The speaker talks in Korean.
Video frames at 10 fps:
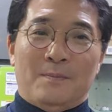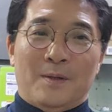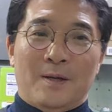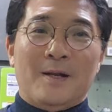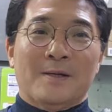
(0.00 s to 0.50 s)

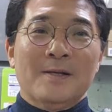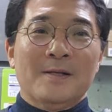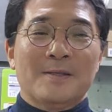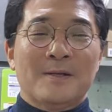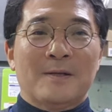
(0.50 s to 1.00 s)
알 아,
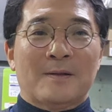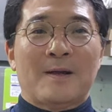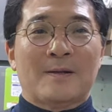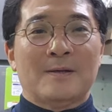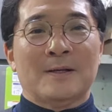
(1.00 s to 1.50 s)
끓기 전에
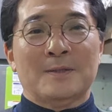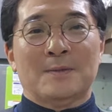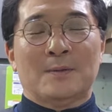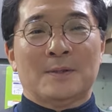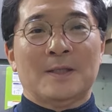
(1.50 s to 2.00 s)
딱
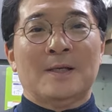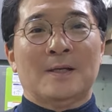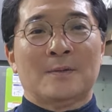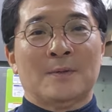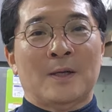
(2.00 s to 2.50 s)
꺼가지고
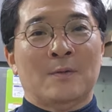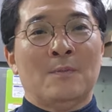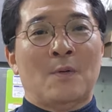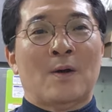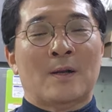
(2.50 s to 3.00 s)
식혀가지고
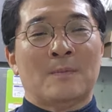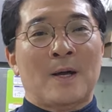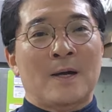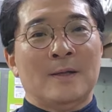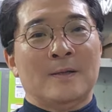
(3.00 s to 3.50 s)
냉동 보관하면
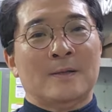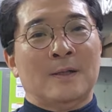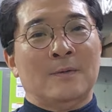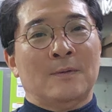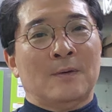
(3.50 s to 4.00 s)
알이
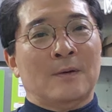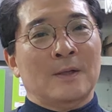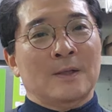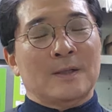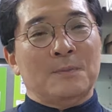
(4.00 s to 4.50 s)
그대로
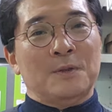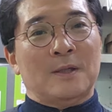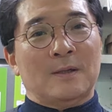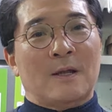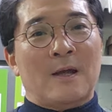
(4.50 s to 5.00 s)

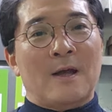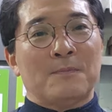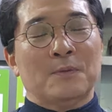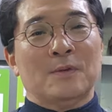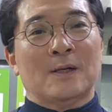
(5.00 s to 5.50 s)
껍질에
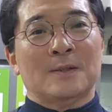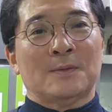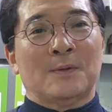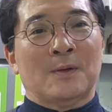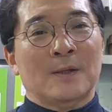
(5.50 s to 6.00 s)
딱
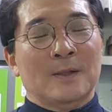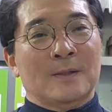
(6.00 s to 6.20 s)
붙어가지고